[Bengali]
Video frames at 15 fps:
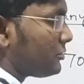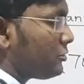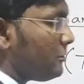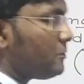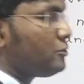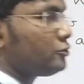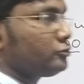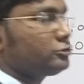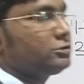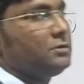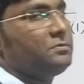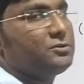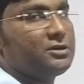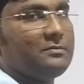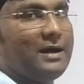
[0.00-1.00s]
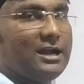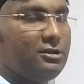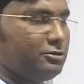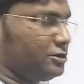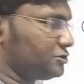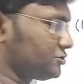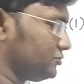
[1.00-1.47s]
খুব গুরুত্বপূর্ণ ভালো
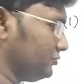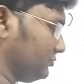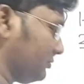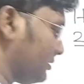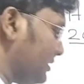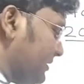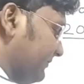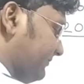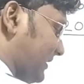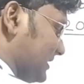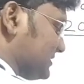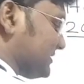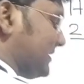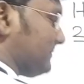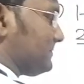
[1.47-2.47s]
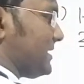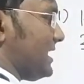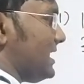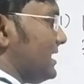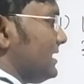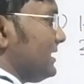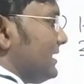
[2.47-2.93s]
করে শুনুন ফার্স্ট স্টেপটা
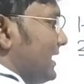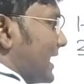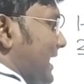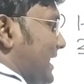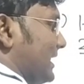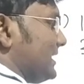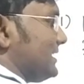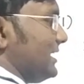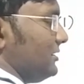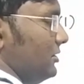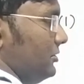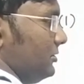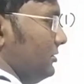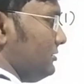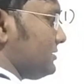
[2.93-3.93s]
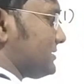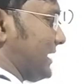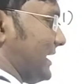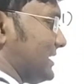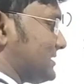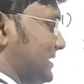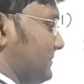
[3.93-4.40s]
এখানে যেগুলো হলো
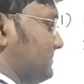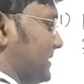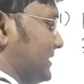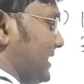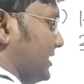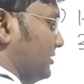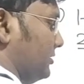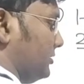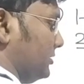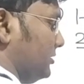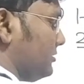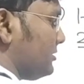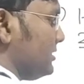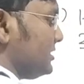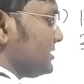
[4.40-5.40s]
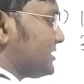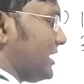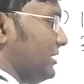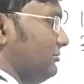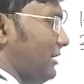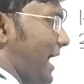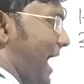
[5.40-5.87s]
সেকেন্ড স্টেপটা যেগুলো হলো
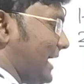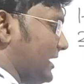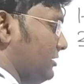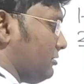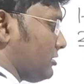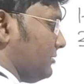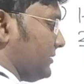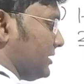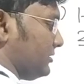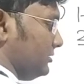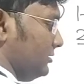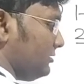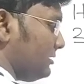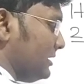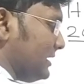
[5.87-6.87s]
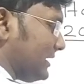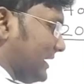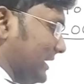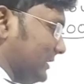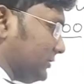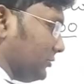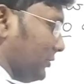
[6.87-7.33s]
সেগুলো একই রকমের হলো
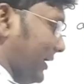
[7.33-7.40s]
কিন্তু